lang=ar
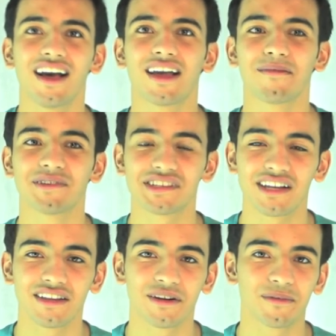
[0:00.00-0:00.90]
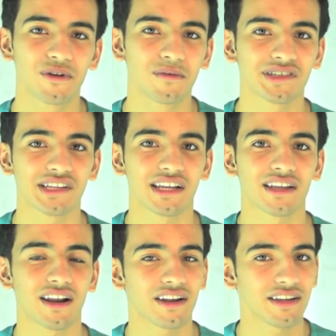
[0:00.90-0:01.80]
المصادر بكل بساطة
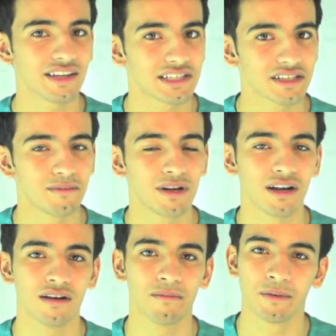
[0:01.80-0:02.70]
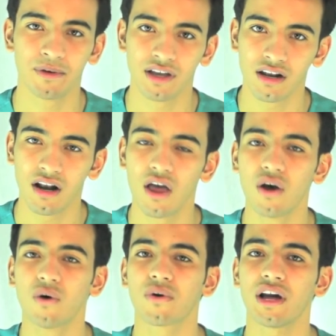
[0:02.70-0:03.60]
راح نحتاجها بالبي بي ال
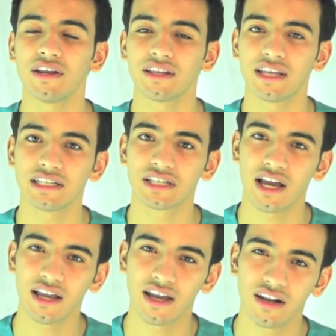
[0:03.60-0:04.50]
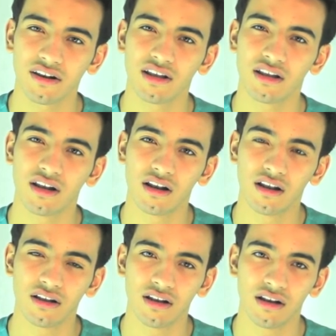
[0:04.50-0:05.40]
وراح نحتاجها أحيانا الـ
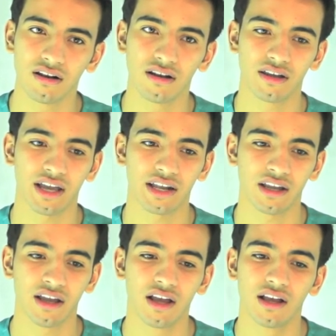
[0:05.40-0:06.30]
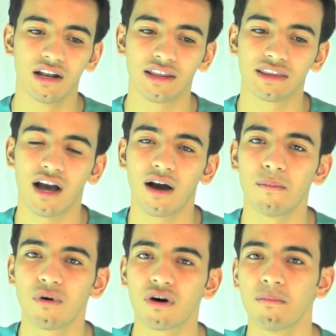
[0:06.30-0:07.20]
الـ يعني
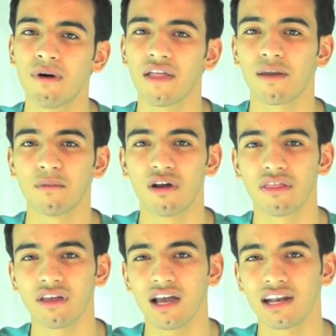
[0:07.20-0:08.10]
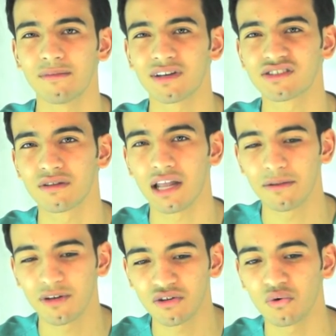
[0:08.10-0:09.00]
للتعمق ببعض المواضيع اللي ما اللي
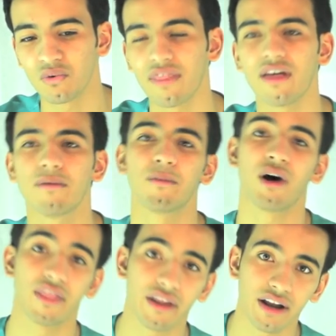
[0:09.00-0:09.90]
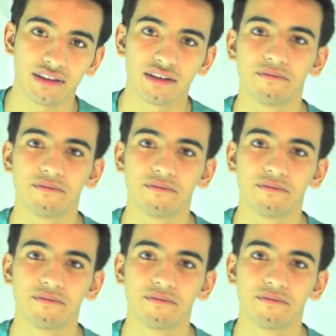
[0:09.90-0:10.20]
ما تكون واضحة بالمحاضرات